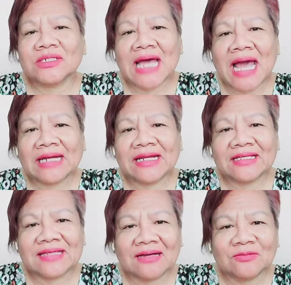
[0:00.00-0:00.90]
กดานใน
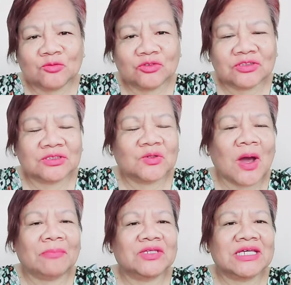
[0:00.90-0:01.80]
ทั้งค
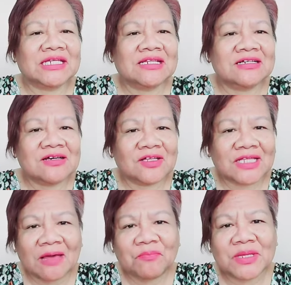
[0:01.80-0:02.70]
วามคิดหรือก็
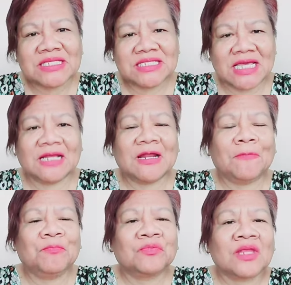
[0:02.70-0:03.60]
ล้ามเป็นจริงนะ
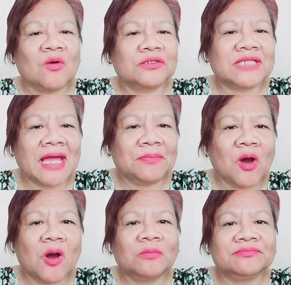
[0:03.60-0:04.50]
คนไทยพ
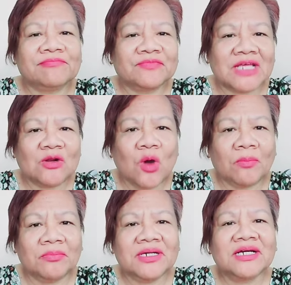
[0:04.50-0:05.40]
ร้อมจะรวม
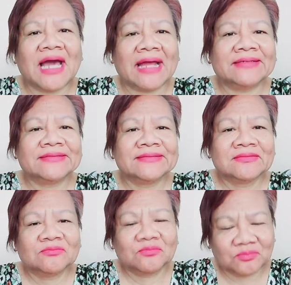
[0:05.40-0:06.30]
มือกัน
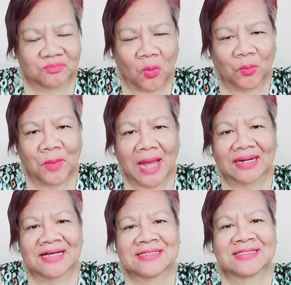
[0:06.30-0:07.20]
ปกปัก
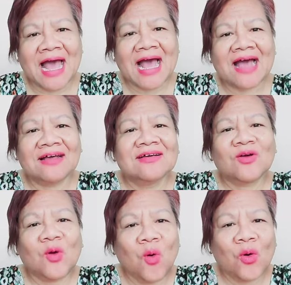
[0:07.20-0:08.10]
รักษา
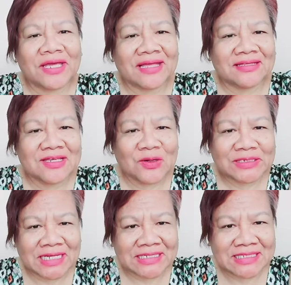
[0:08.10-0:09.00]
กู้เกียรติยศ
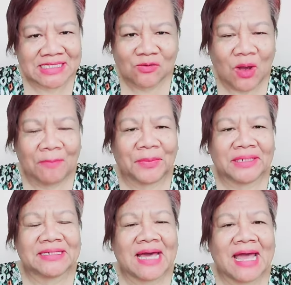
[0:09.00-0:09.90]
ศักดิ์ศรีความเป็
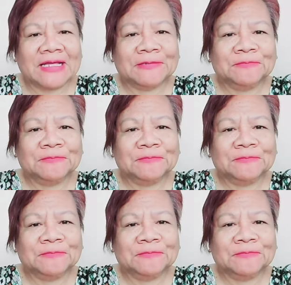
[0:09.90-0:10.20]
นไทย